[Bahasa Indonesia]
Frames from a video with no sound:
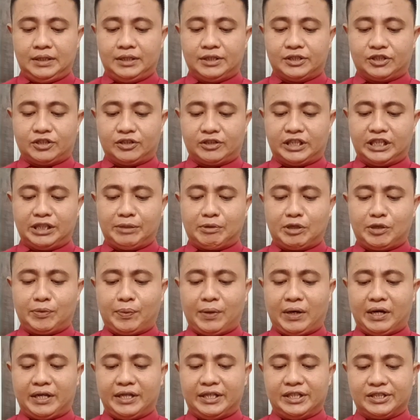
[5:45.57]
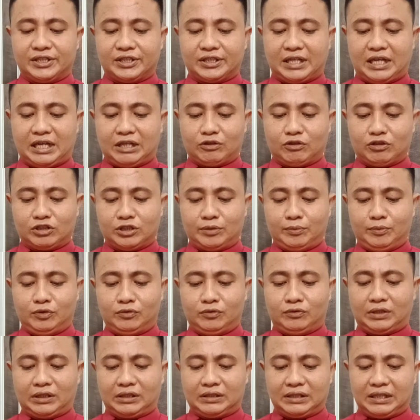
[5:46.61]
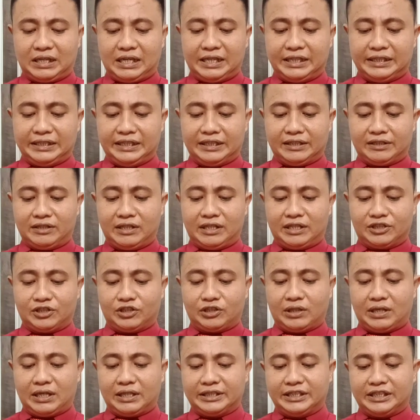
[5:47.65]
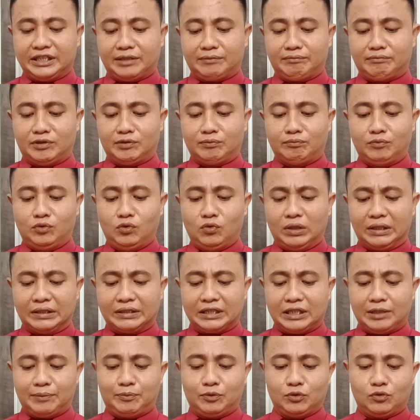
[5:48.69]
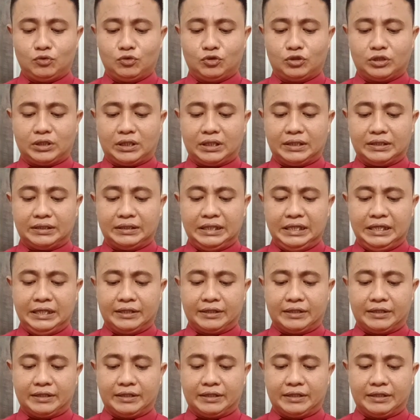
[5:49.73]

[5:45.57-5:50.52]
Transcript: setiap kepala desa atau sebutan lain yang dengan sengaja membuat keputusan